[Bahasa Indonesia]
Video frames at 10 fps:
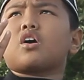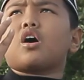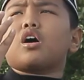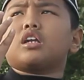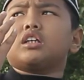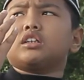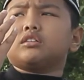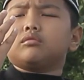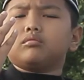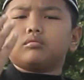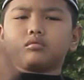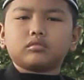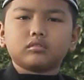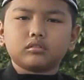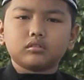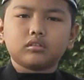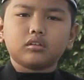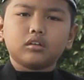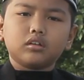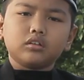salihin.
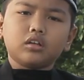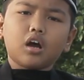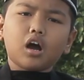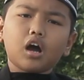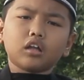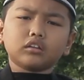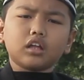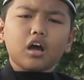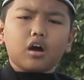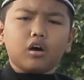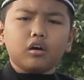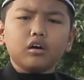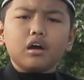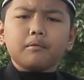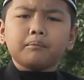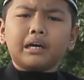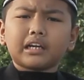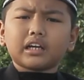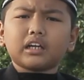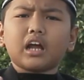Ya Allah,
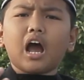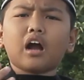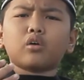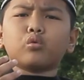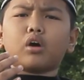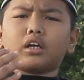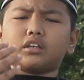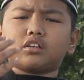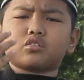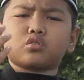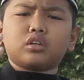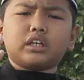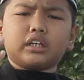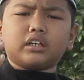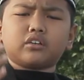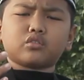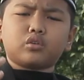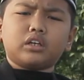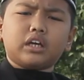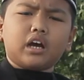berikan aku anak yang soleh dan
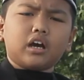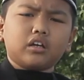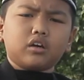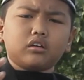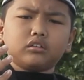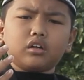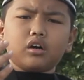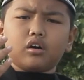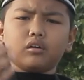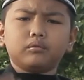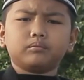soleha ya Allah.